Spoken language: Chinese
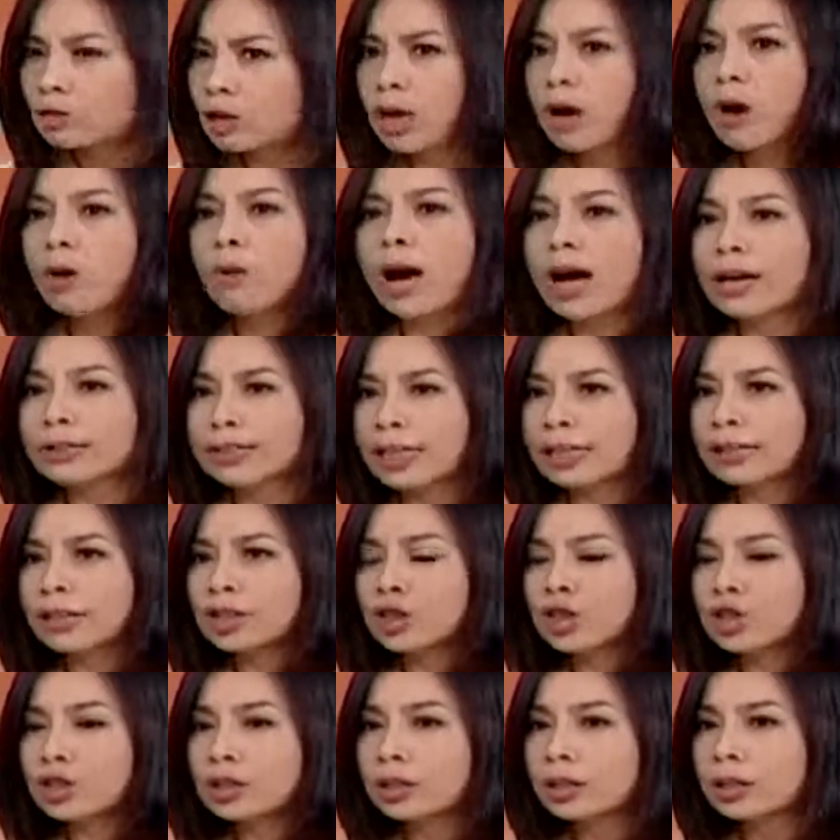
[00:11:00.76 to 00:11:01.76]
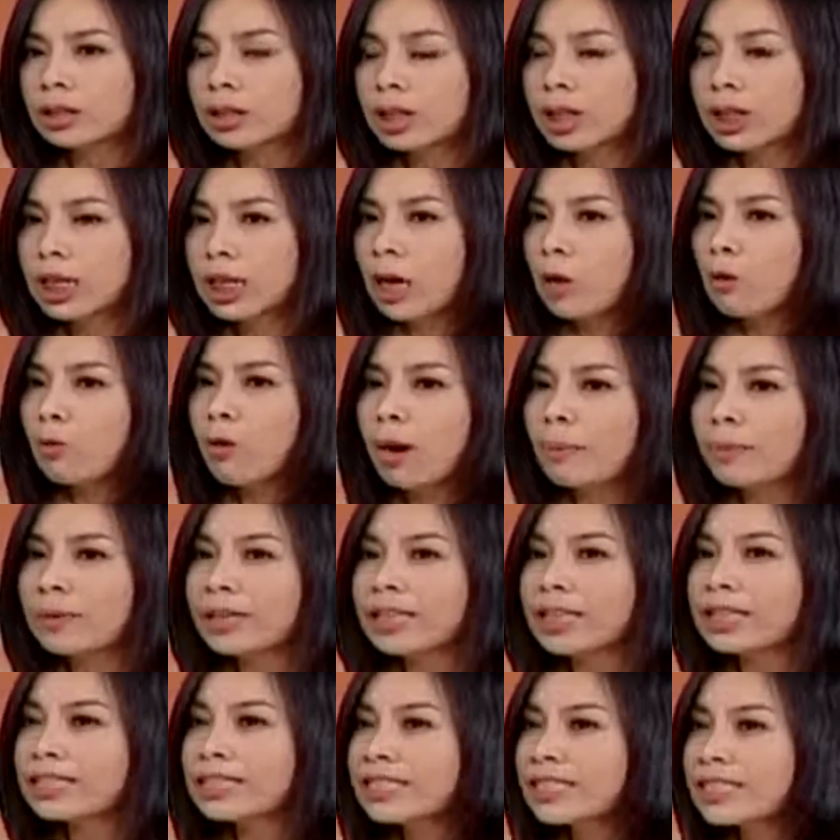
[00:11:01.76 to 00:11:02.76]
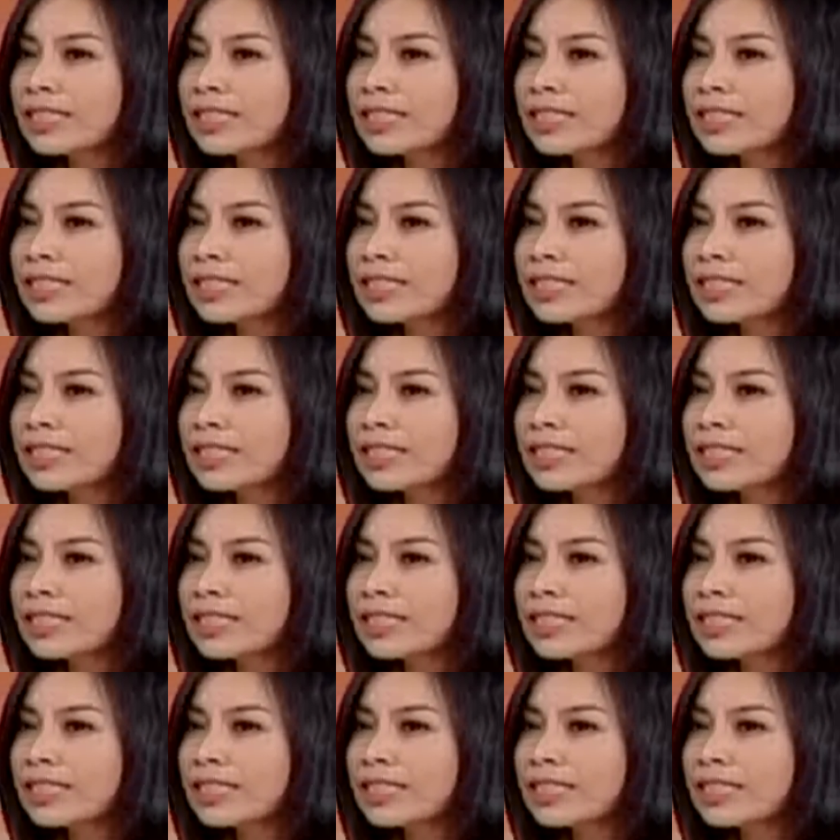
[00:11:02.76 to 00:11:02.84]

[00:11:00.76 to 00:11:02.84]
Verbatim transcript: 最后我要讲的是。我们的